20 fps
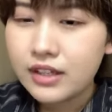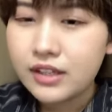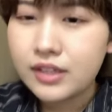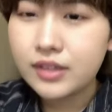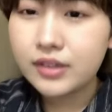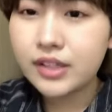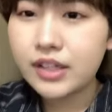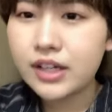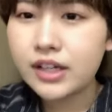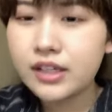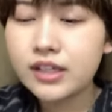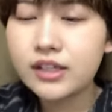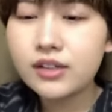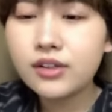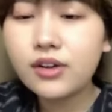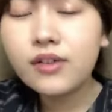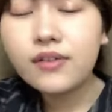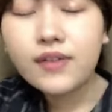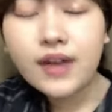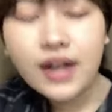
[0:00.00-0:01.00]
でもなんか昨日
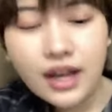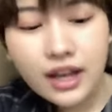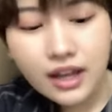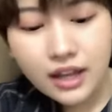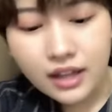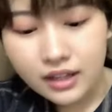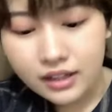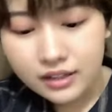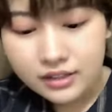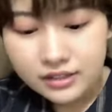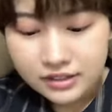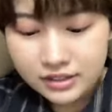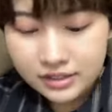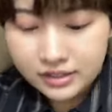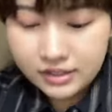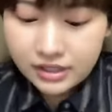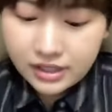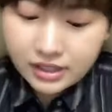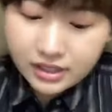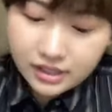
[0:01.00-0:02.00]
は
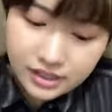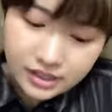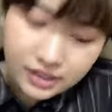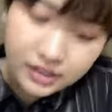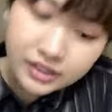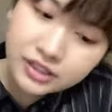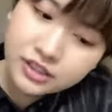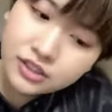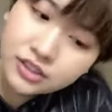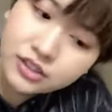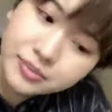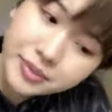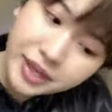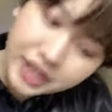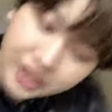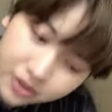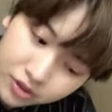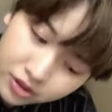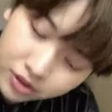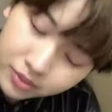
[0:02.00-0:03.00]
いっきょくめ、
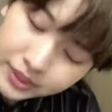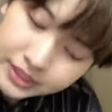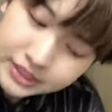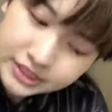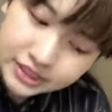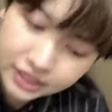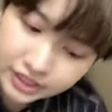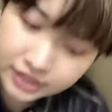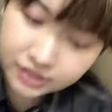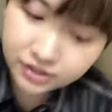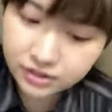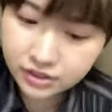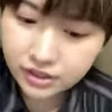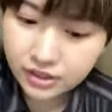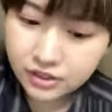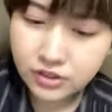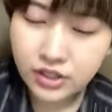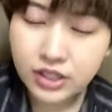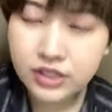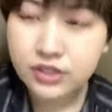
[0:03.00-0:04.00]

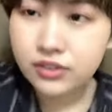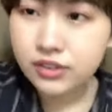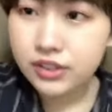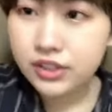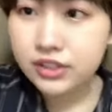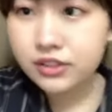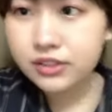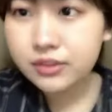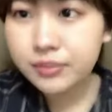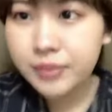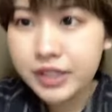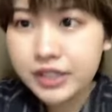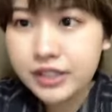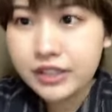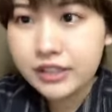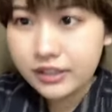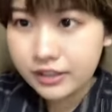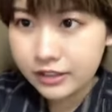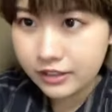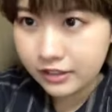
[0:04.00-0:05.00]
オーバーチャの後のいっきょくめ
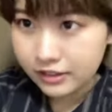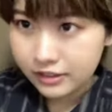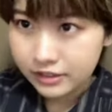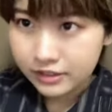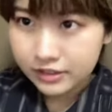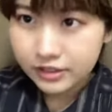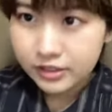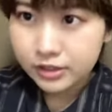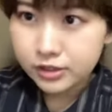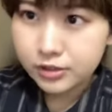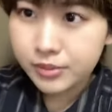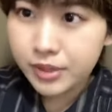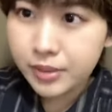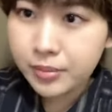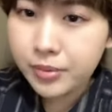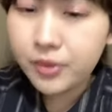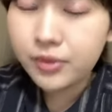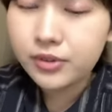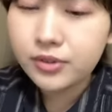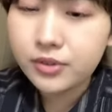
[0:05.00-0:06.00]
に梅
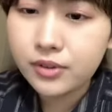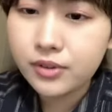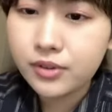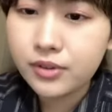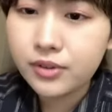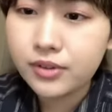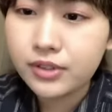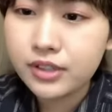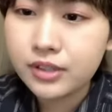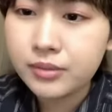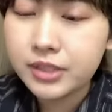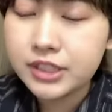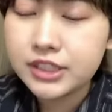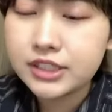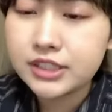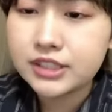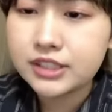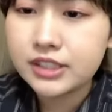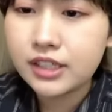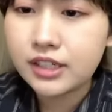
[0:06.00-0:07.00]
坊の
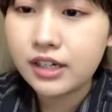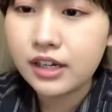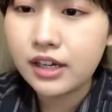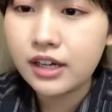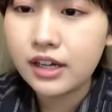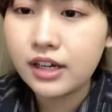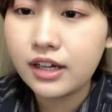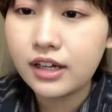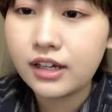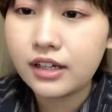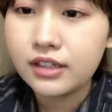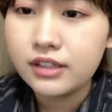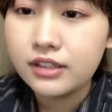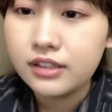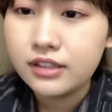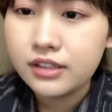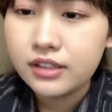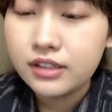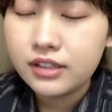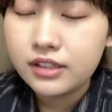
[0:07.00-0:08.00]
イマジンさんが
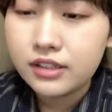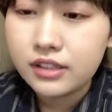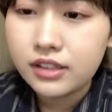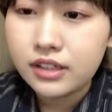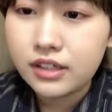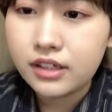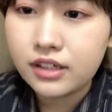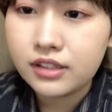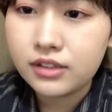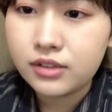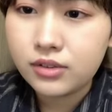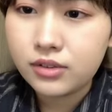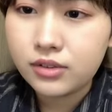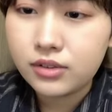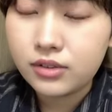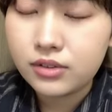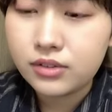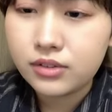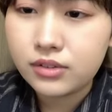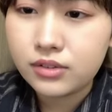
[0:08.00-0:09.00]
あ
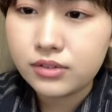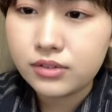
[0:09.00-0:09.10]
の